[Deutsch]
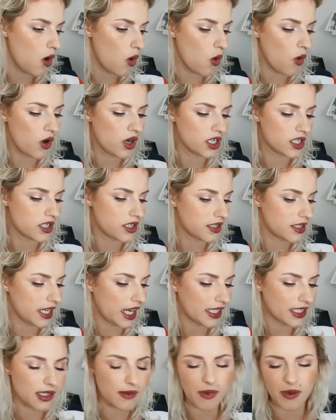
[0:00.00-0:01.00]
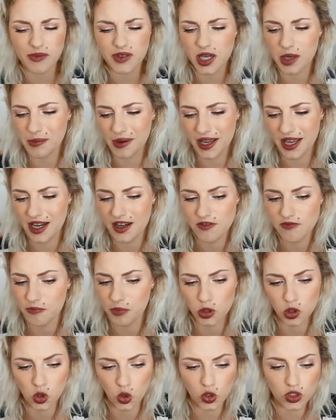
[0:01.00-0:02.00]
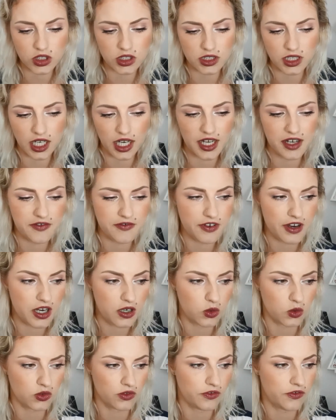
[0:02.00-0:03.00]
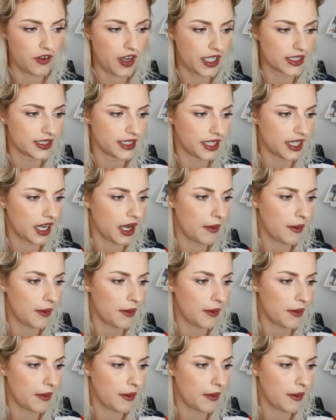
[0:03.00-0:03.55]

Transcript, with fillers: Und dann sind wir wieder bei elf Produkten einfach und fertig.